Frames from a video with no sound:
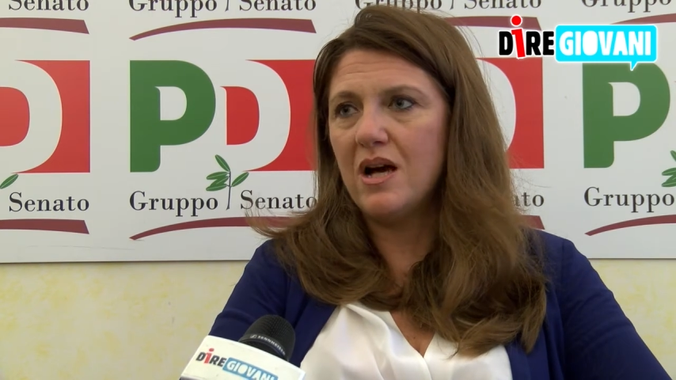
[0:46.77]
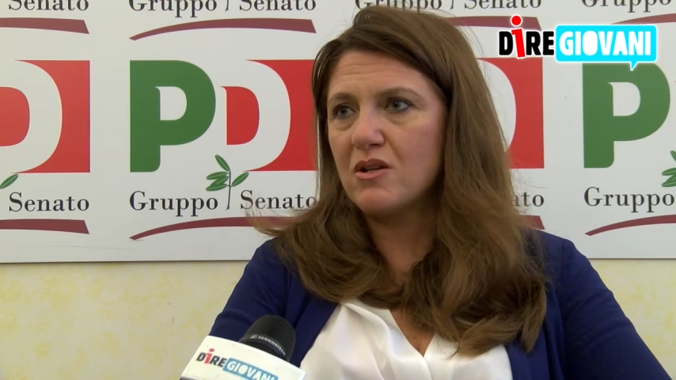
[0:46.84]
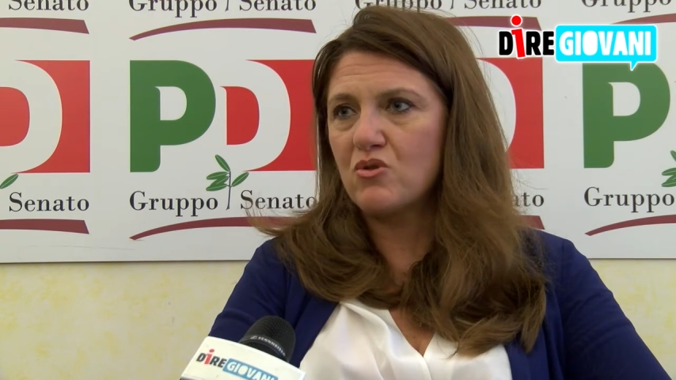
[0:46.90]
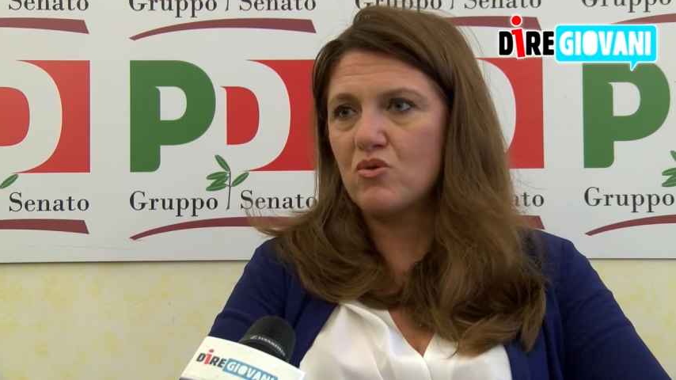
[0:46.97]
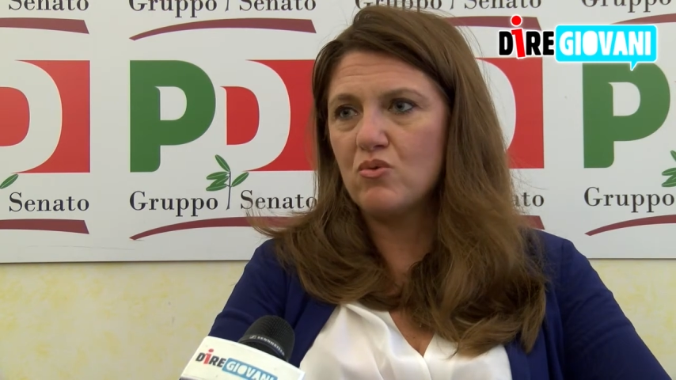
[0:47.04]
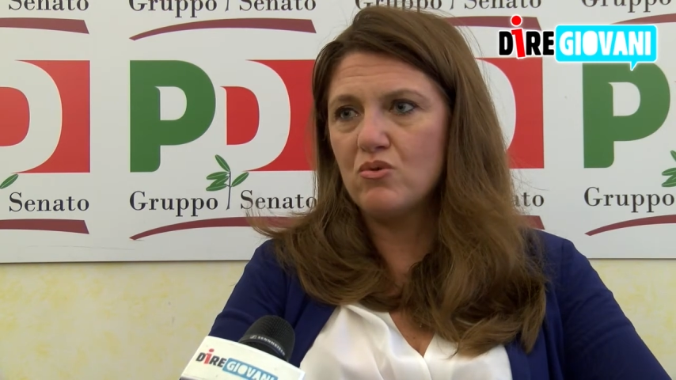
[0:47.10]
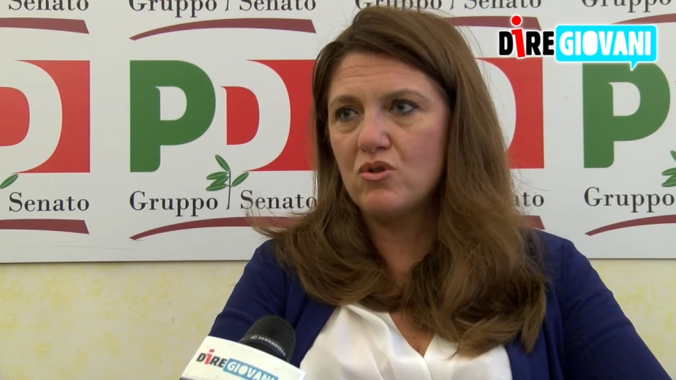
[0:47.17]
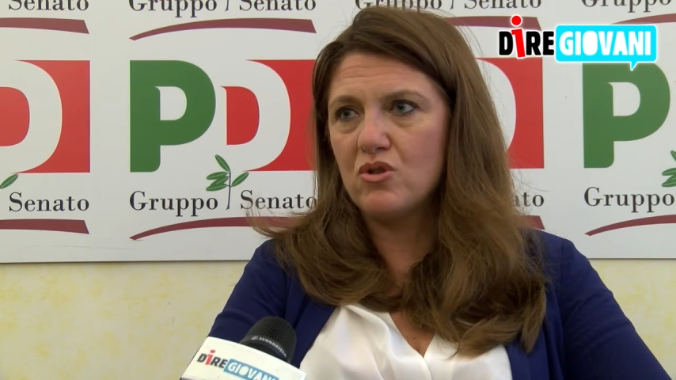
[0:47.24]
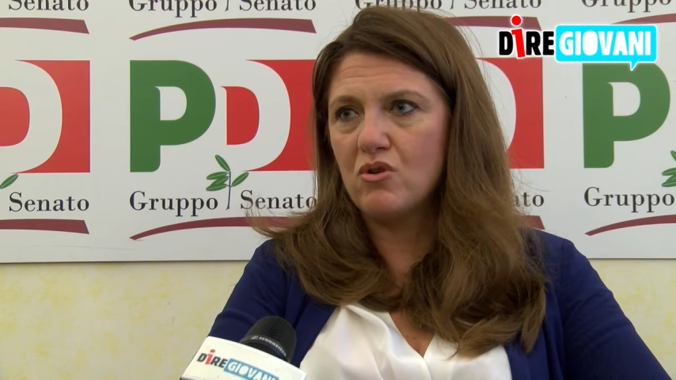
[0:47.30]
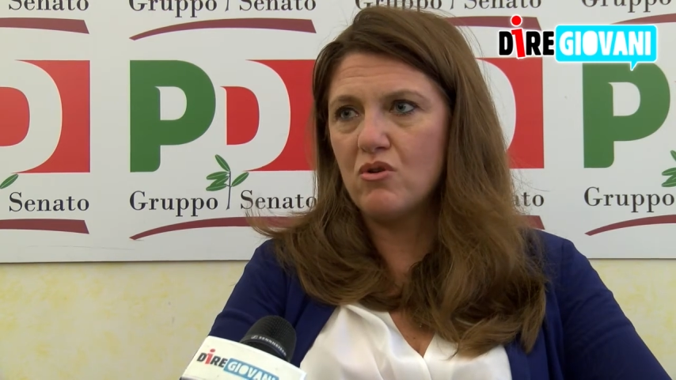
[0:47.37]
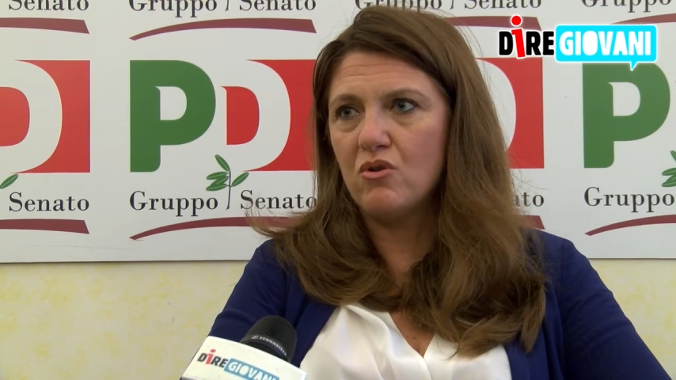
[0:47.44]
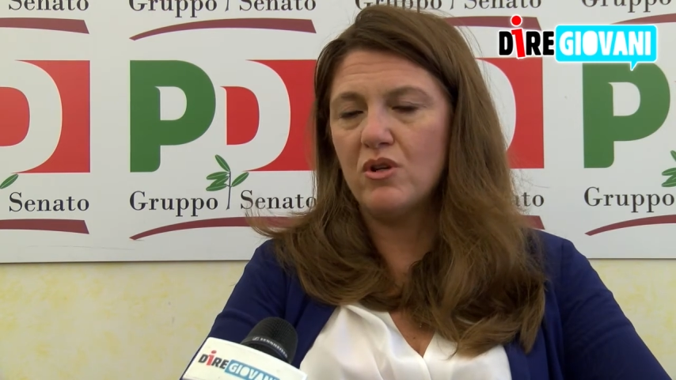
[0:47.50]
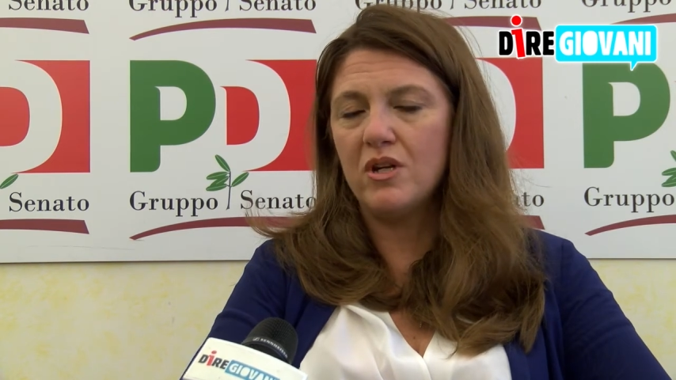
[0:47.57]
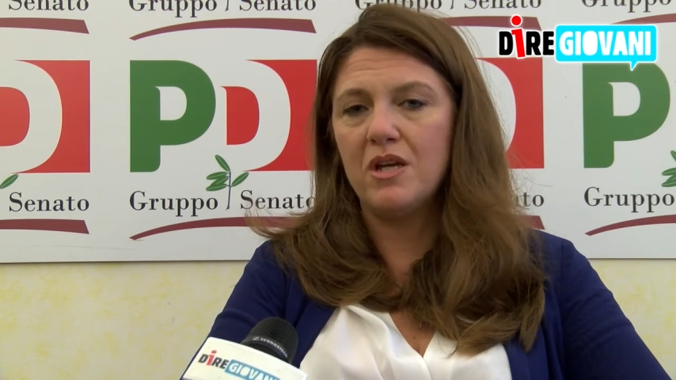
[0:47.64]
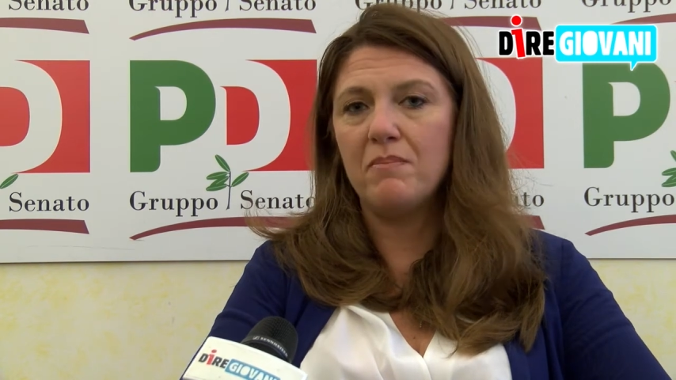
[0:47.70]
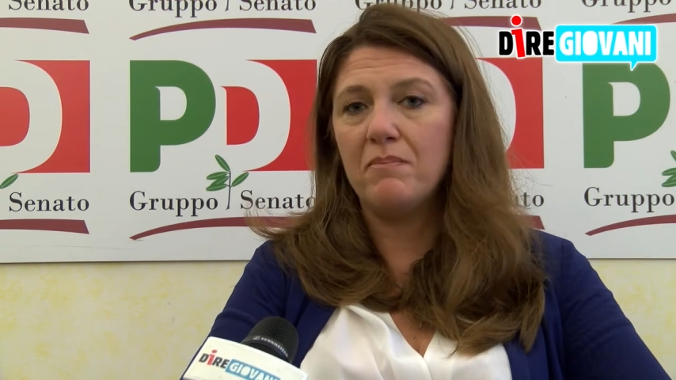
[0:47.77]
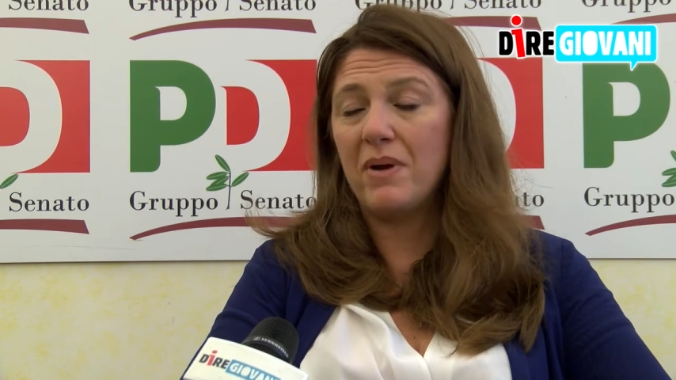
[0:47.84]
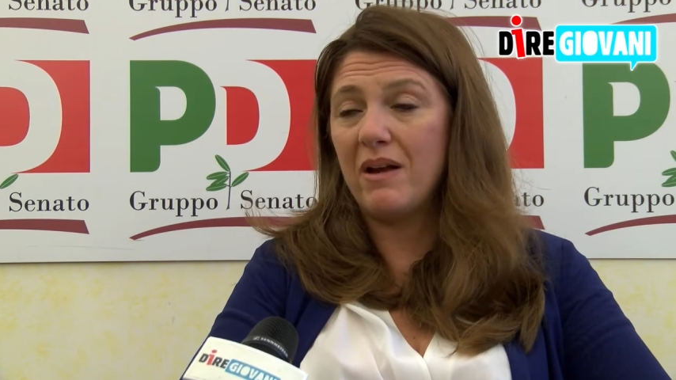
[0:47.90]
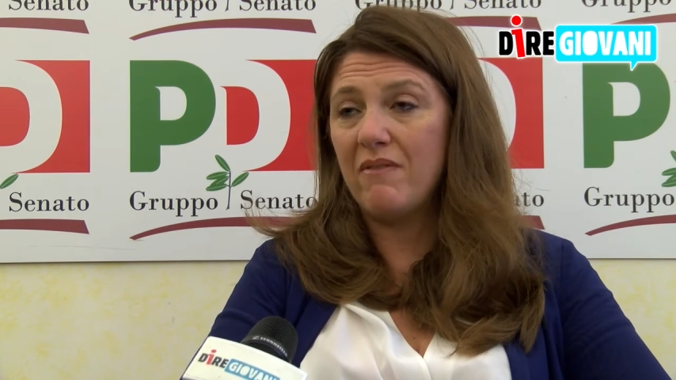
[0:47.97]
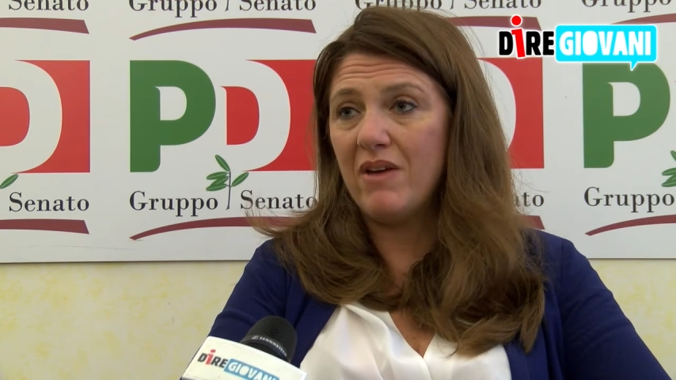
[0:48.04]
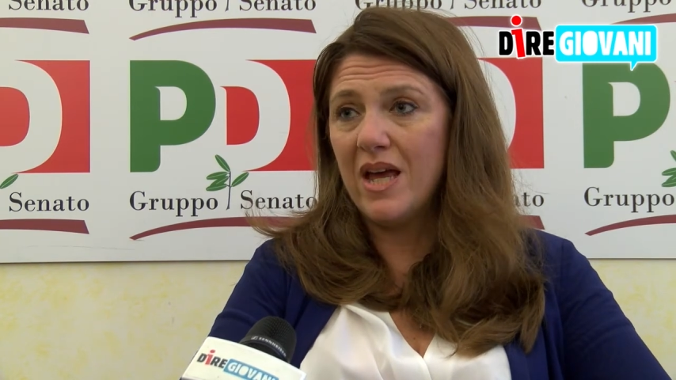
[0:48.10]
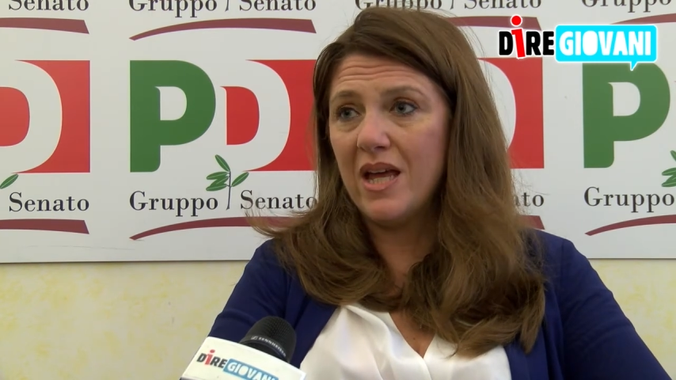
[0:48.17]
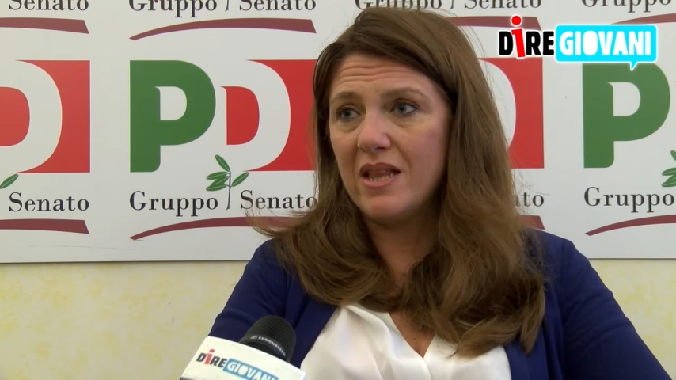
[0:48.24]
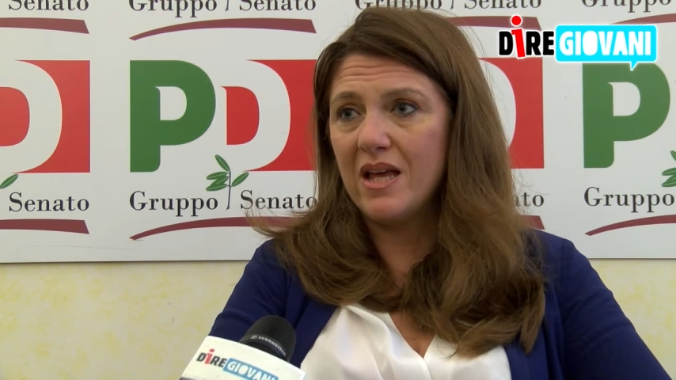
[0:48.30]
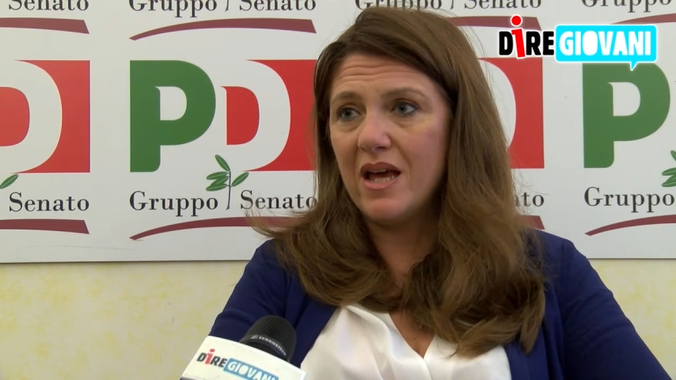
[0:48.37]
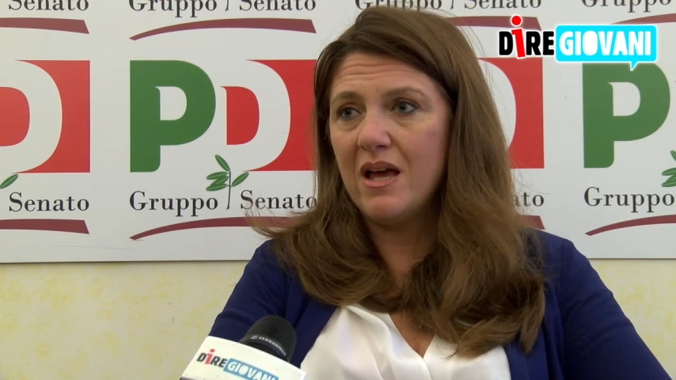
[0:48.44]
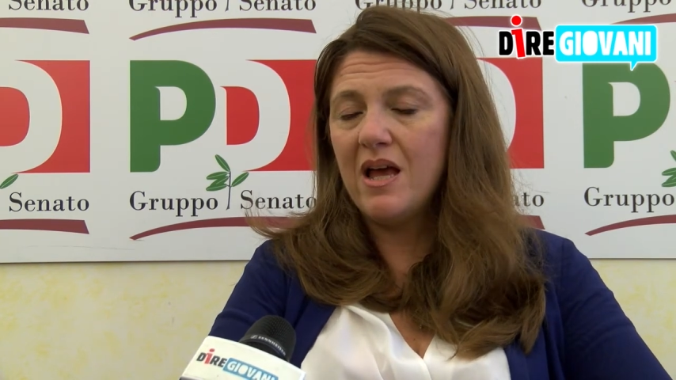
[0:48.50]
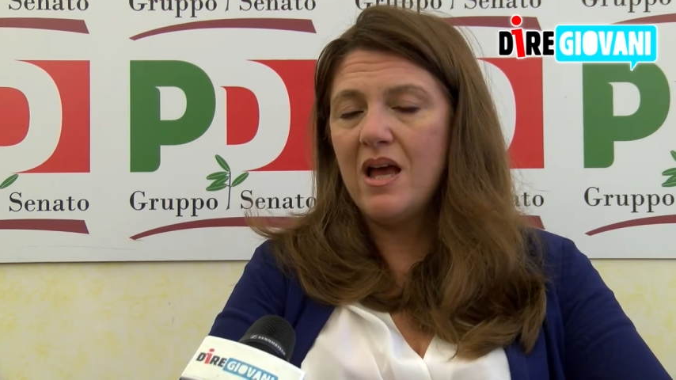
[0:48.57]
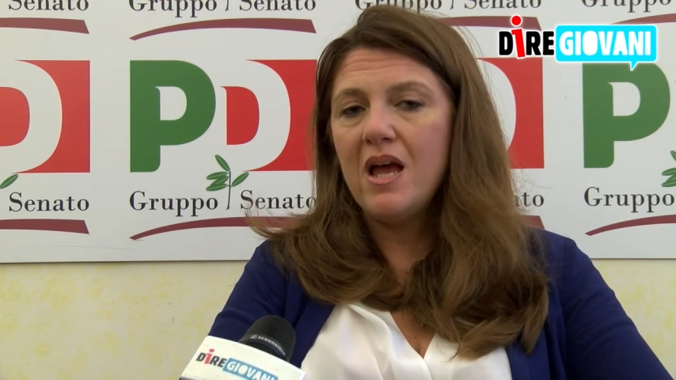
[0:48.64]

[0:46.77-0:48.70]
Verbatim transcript: assunzioni prevede.